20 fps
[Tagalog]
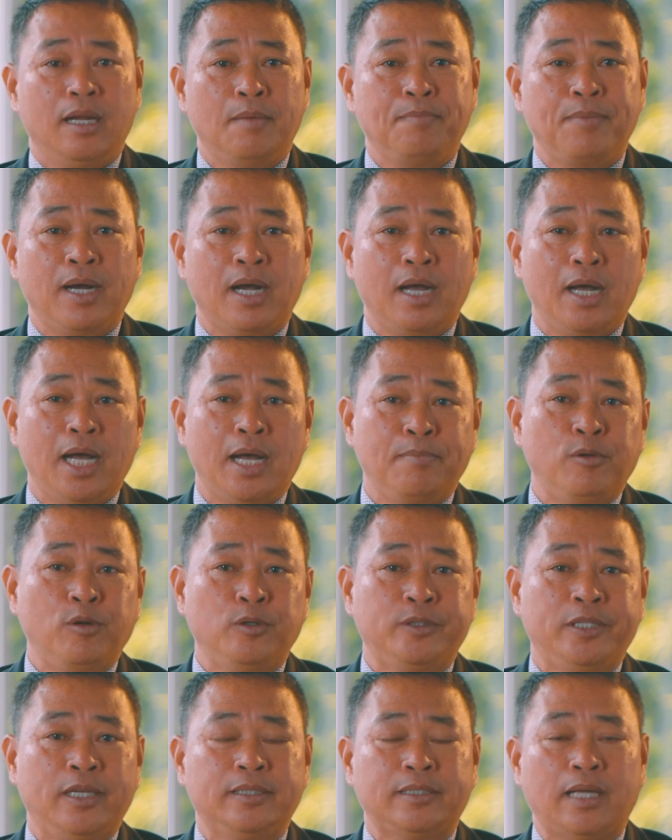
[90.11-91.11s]

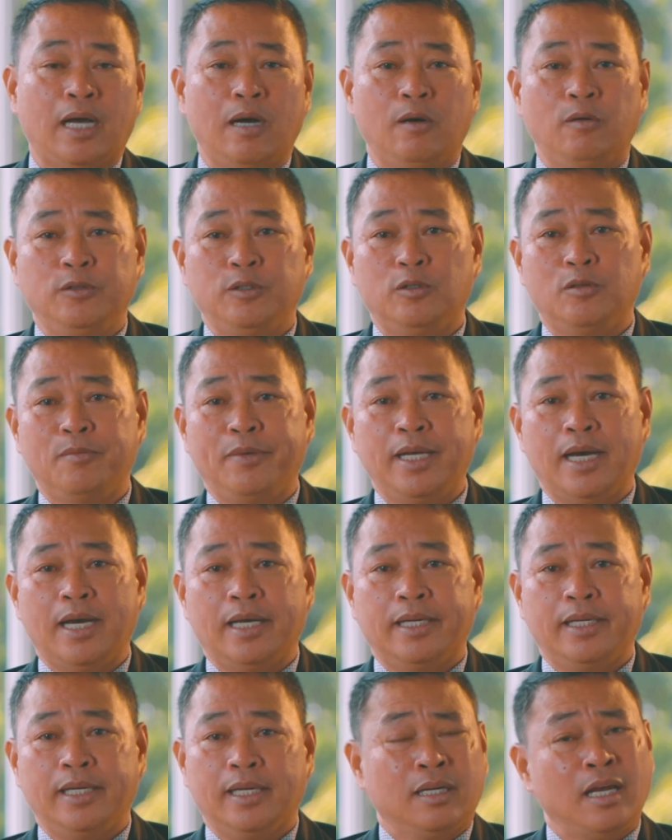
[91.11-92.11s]
napakabuting tao yung may-ari.